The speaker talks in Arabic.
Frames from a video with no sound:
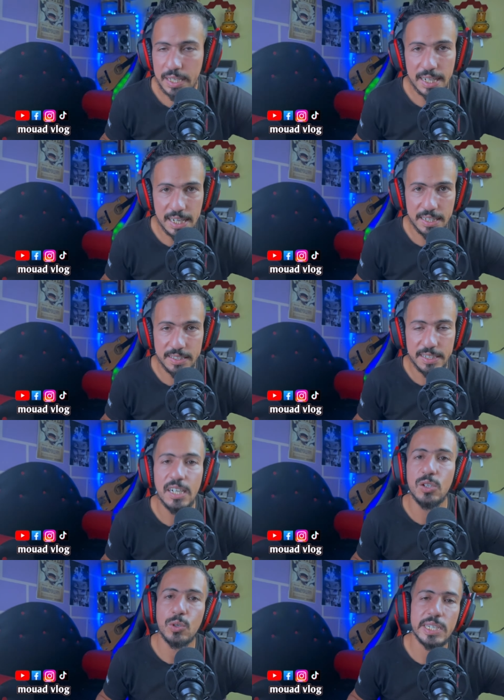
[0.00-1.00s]
القناه
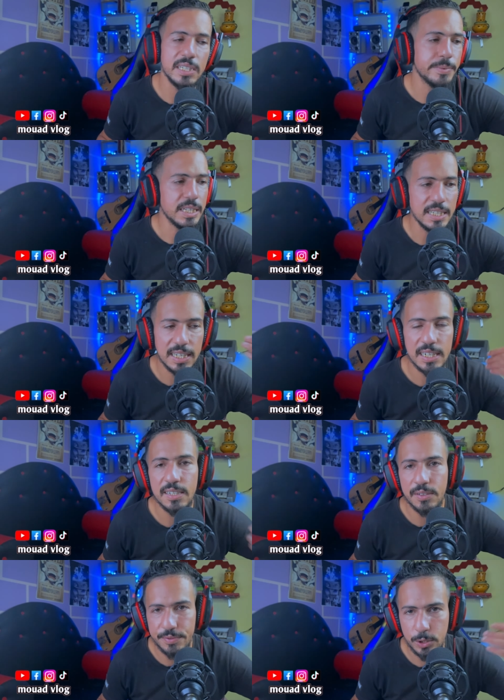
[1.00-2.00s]
ديالو قلب على
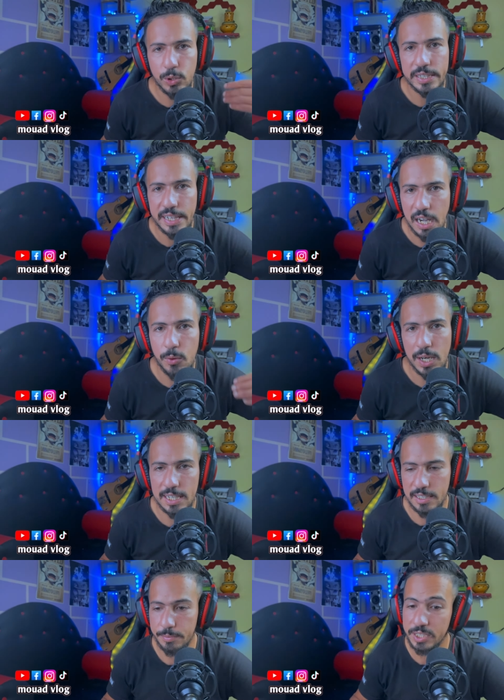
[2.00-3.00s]
الفيديوهات
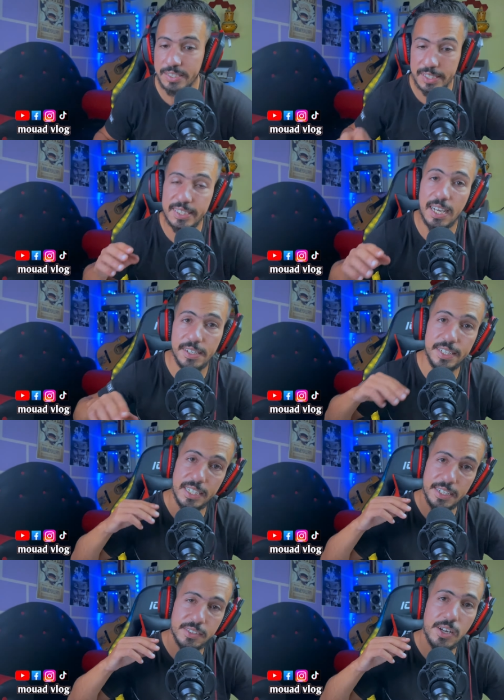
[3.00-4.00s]
الاوائل باش تقتنع
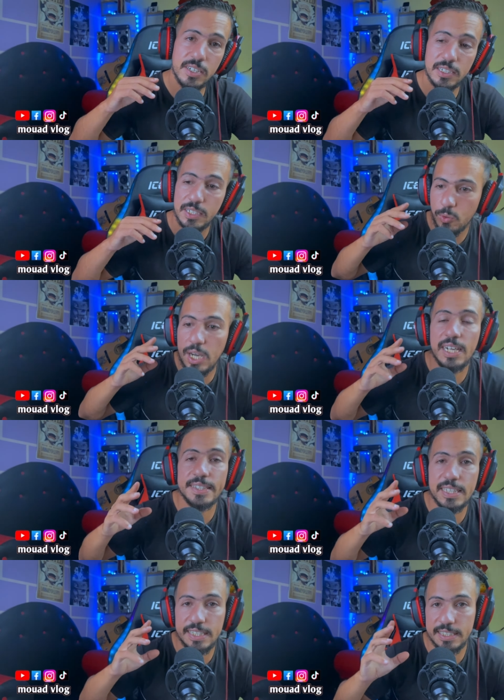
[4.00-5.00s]
لان واحد
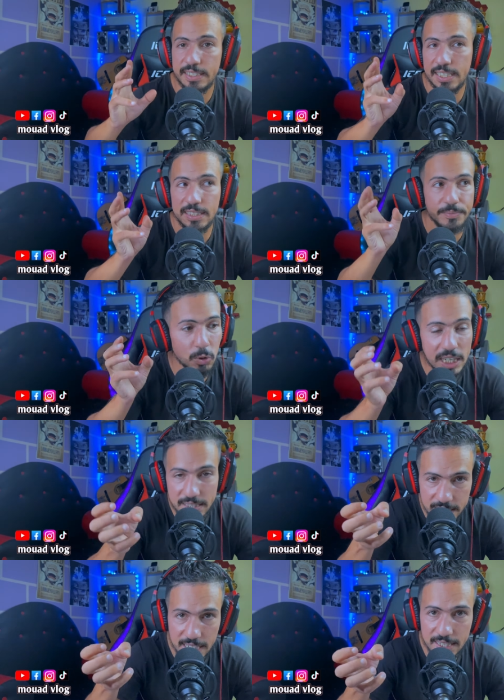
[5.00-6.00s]
اللي عطى واحد
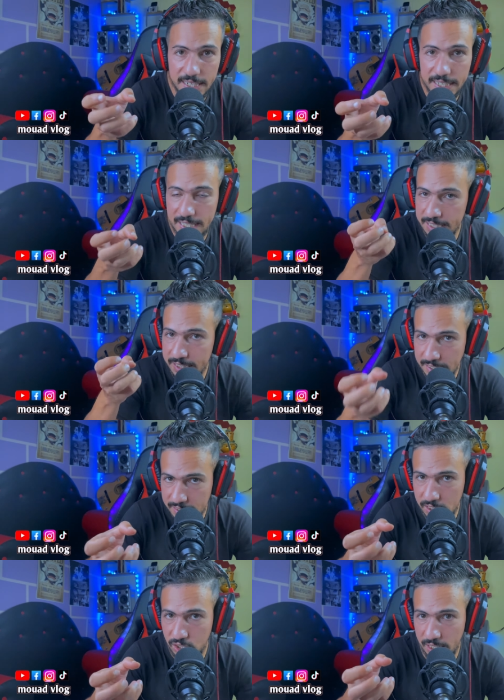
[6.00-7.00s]
النظريه هذه
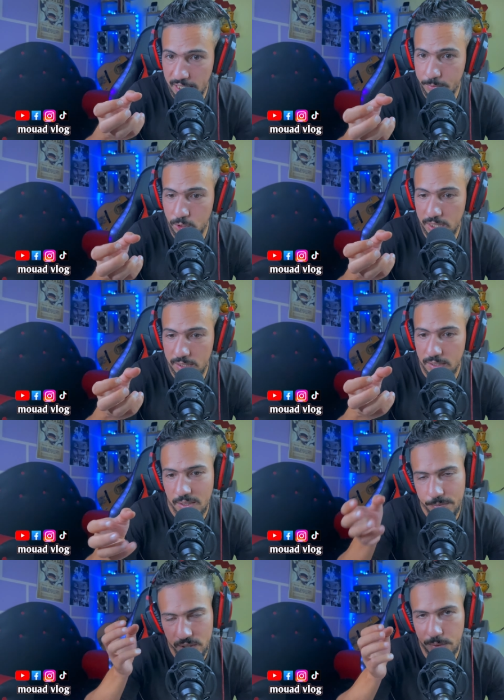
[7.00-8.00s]
13 عام ولا
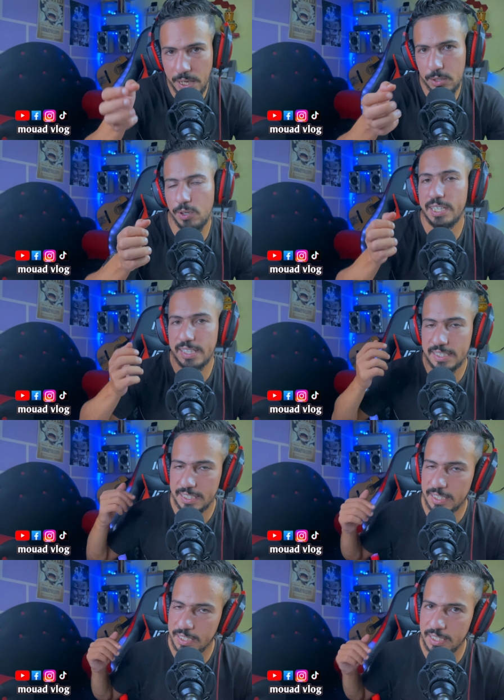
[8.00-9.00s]
ماشي بحال واحد اللي
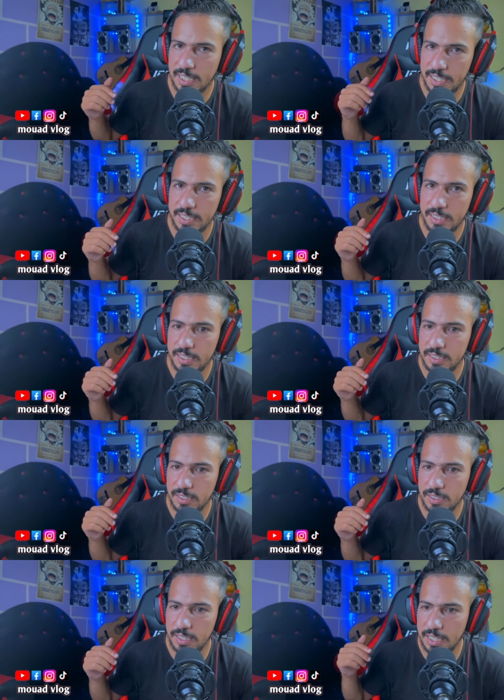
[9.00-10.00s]
عطى النظريه
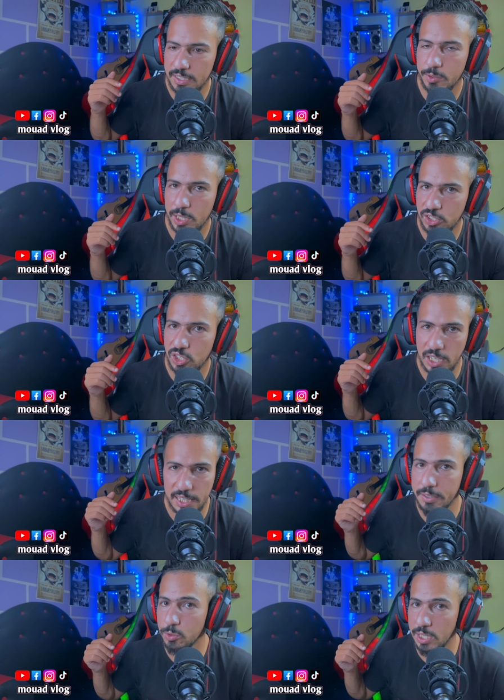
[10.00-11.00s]
هذه واحد
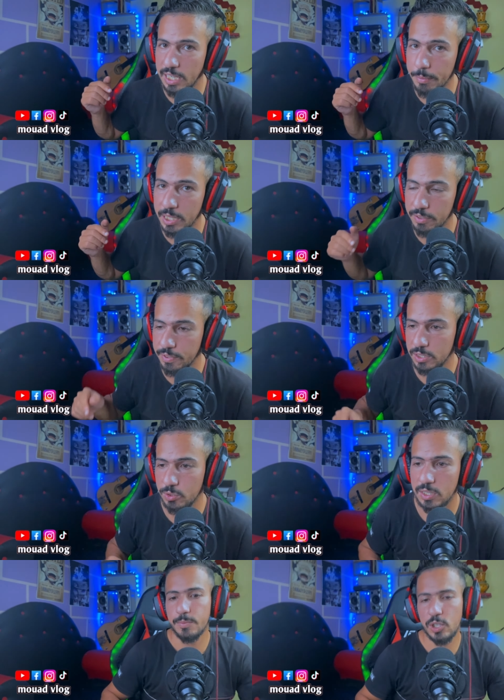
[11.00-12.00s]
الشهرين ولا العام اللي فات
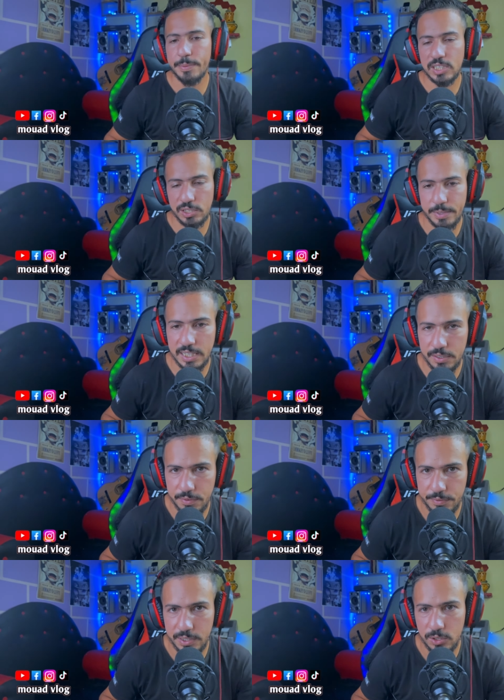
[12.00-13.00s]
المهم هادشي ما كاين في
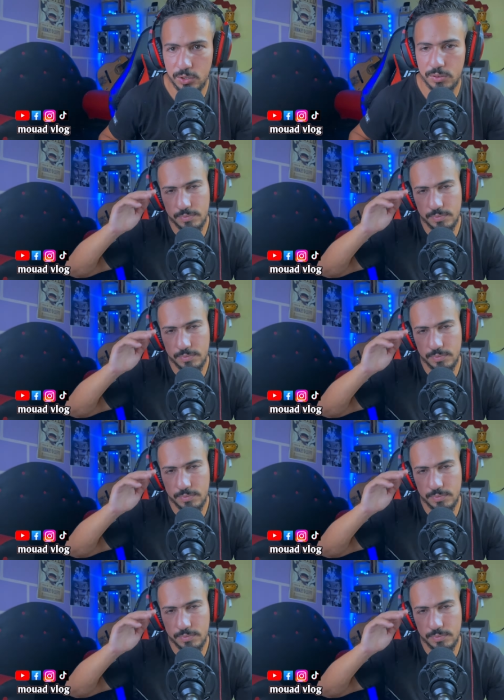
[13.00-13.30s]
الفيديو